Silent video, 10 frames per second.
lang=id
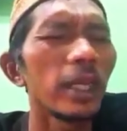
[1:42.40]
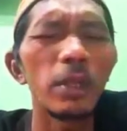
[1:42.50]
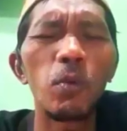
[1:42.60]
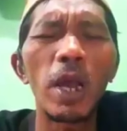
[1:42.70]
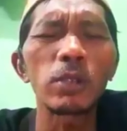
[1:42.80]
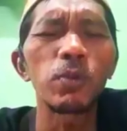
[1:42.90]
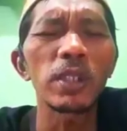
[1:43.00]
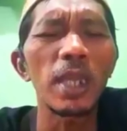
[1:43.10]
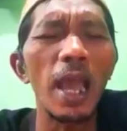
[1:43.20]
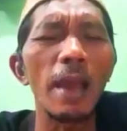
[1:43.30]
kayaknya was
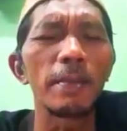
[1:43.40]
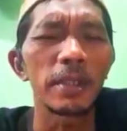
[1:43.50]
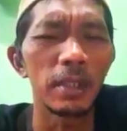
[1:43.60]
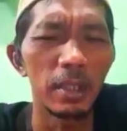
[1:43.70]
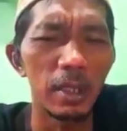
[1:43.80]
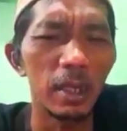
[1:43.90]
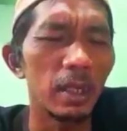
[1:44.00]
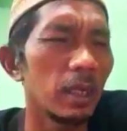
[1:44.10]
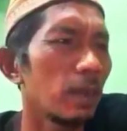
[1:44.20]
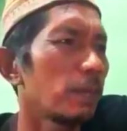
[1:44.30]
was amat si
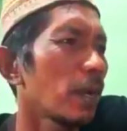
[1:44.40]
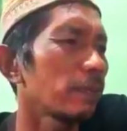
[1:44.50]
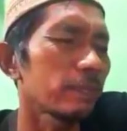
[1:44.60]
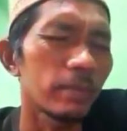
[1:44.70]
negeri ini nih pak